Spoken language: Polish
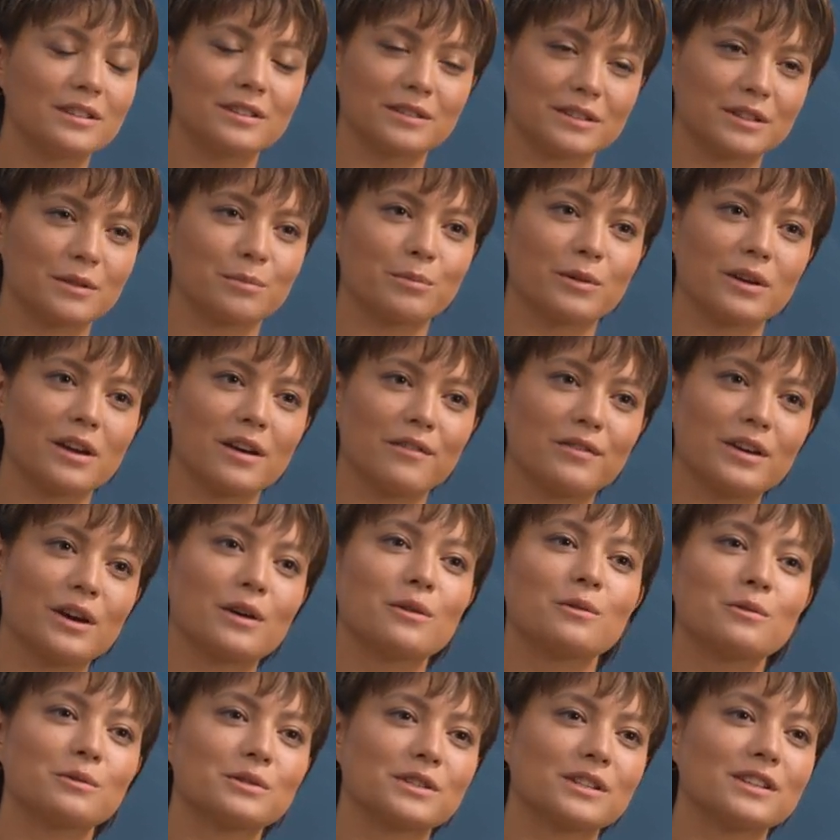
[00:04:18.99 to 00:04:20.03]
się
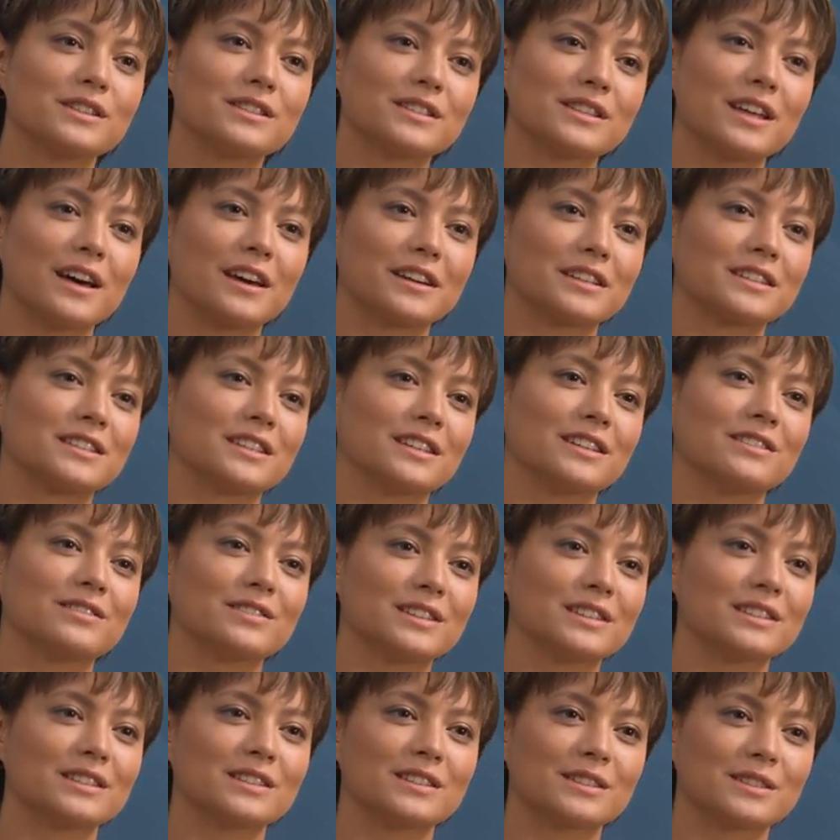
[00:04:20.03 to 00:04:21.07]
pojawiają różne starcia,
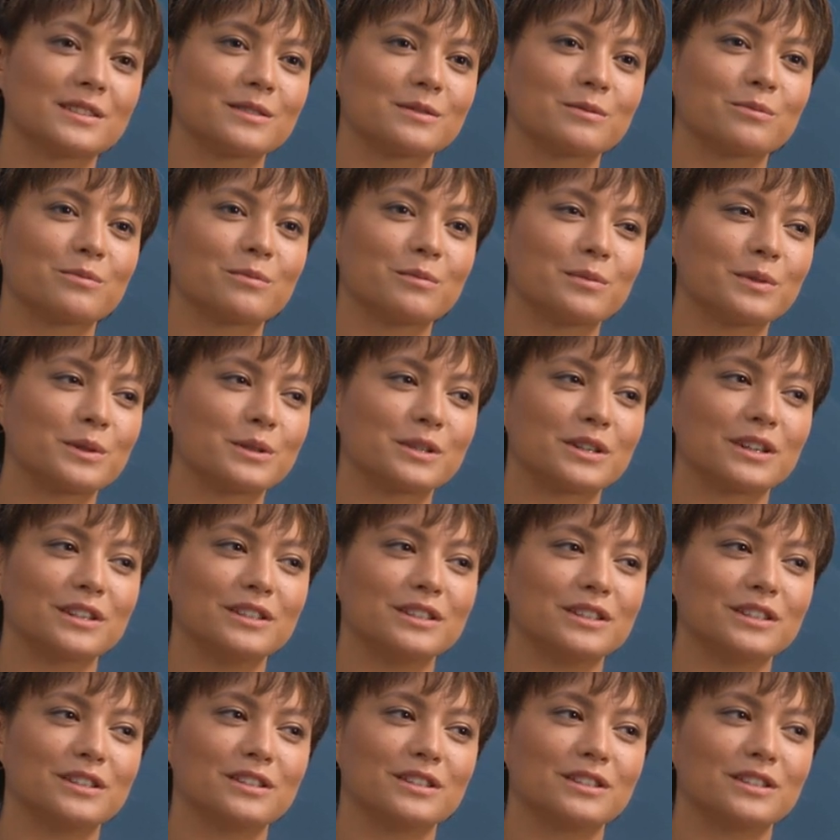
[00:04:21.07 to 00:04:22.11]
więc to może
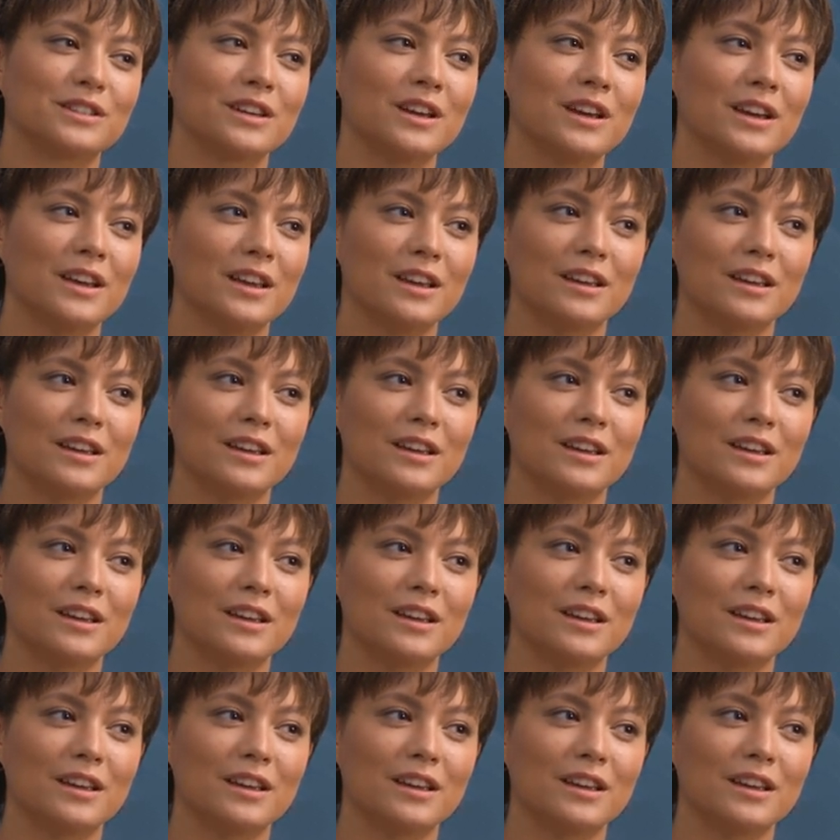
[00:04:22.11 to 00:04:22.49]
iść